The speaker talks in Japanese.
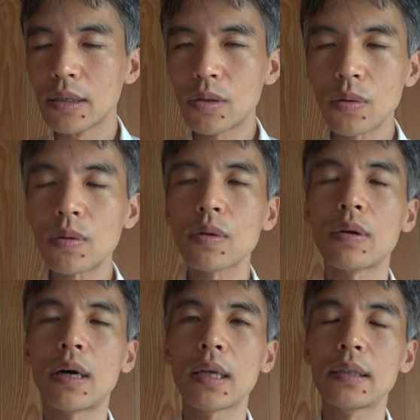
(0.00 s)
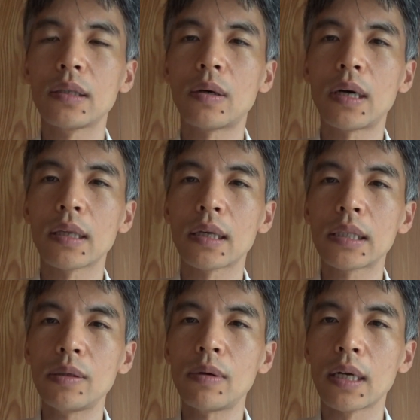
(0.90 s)
チョコの味の
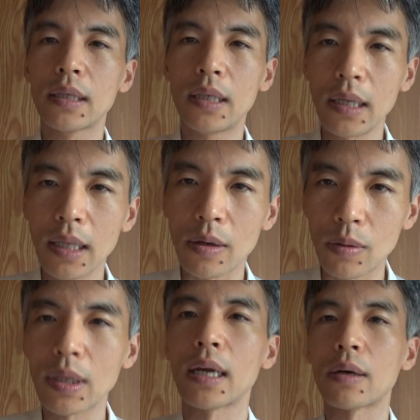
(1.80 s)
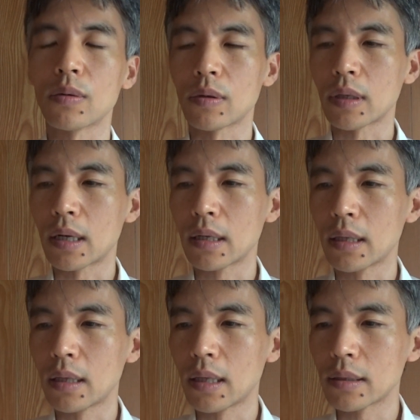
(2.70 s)
話は出てこないことな
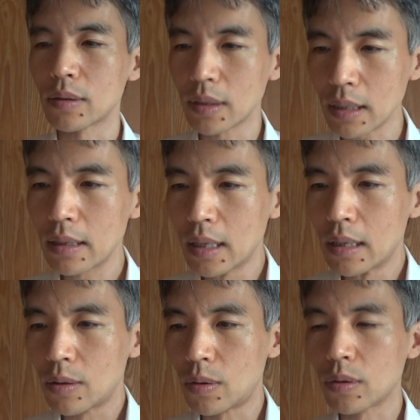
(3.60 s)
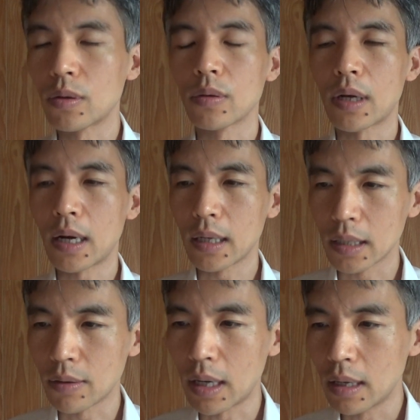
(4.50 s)
んですよね報道の範
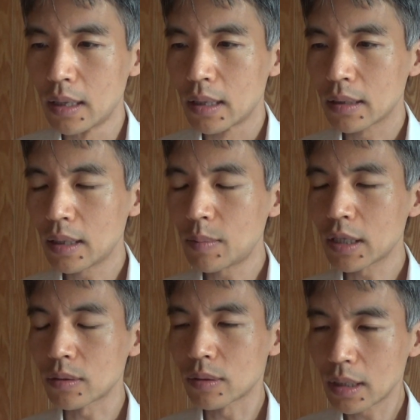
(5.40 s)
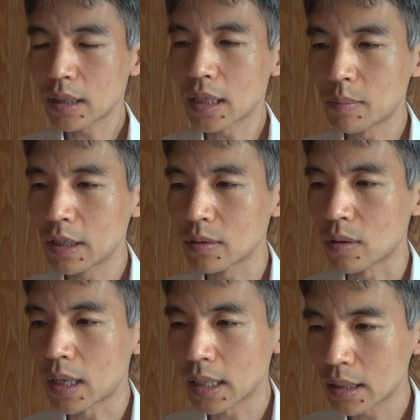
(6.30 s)
囲では。でまあそのね食べる
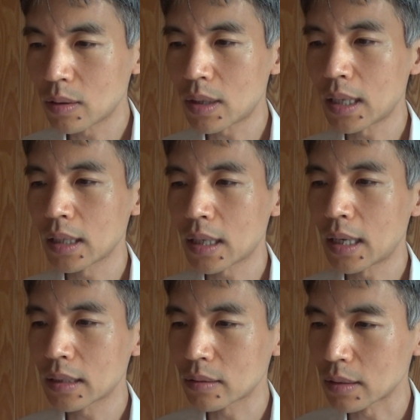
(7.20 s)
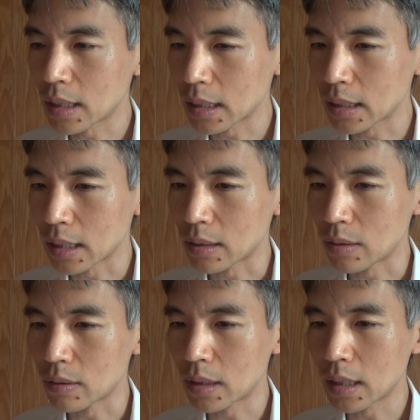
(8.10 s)
とカッと体が熱くなったっ
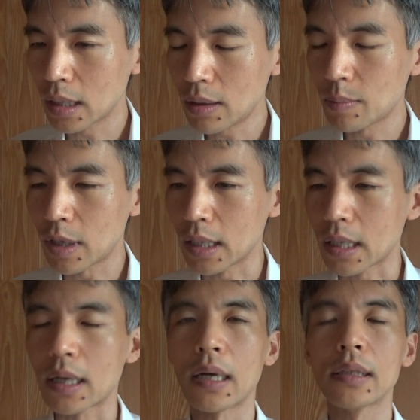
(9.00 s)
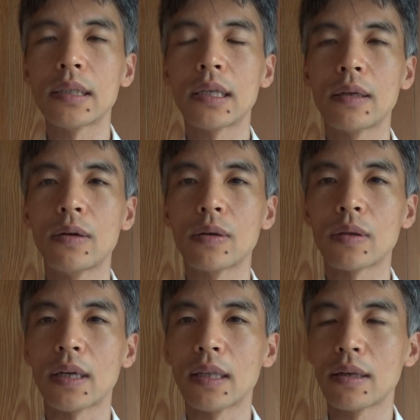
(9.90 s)
ていう点ではまあ一貫してる様
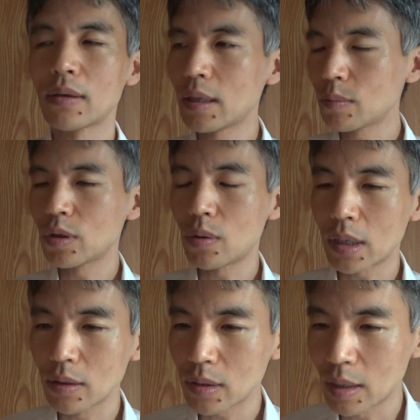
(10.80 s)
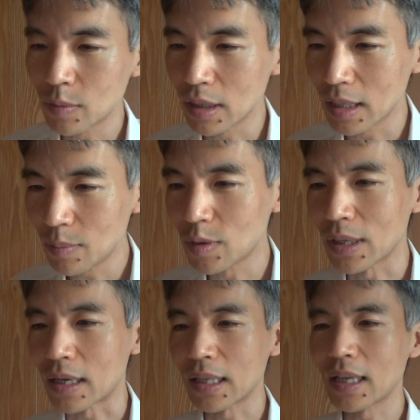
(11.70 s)
子なんですね動画のサムネにも
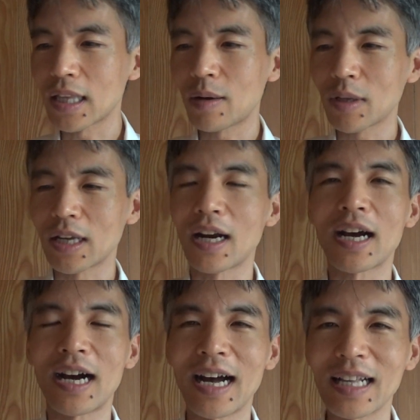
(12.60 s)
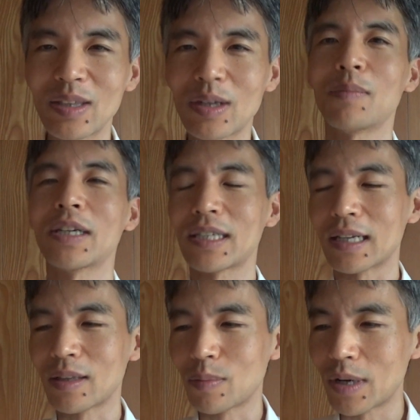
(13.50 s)
なんかね食べたらカーッときまし
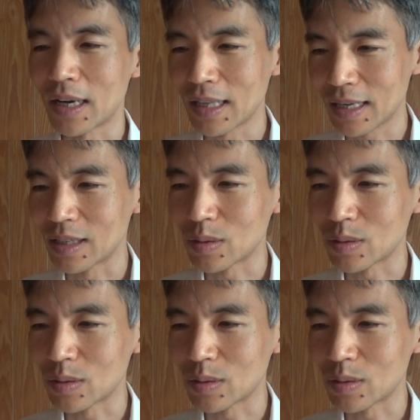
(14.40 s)
たってまあね非